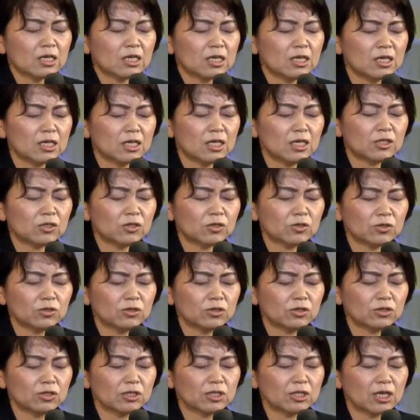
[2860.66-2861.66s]
キリストの
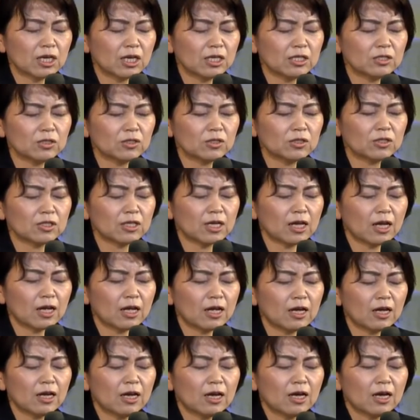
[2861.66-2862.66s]
十字架によって
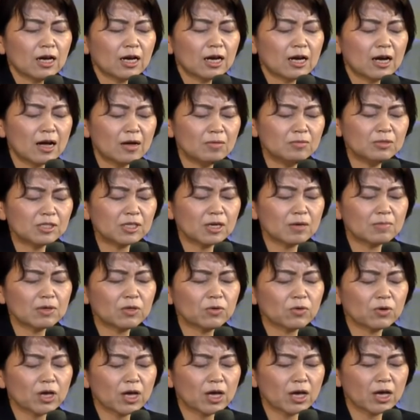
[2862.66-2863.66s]
神様
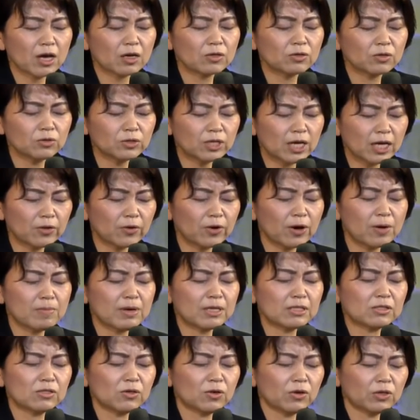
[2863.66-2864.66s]
の契約を受け取れま
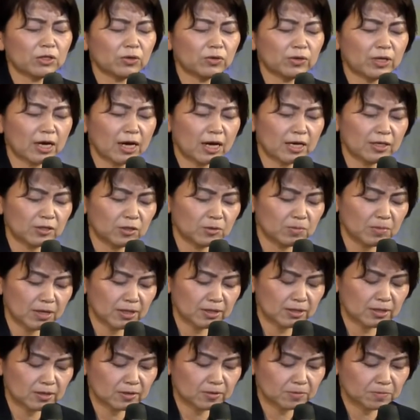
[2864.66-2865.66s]
すようにお願いしま
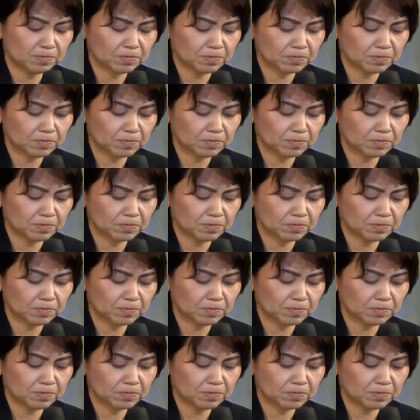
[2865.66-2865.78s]
す。We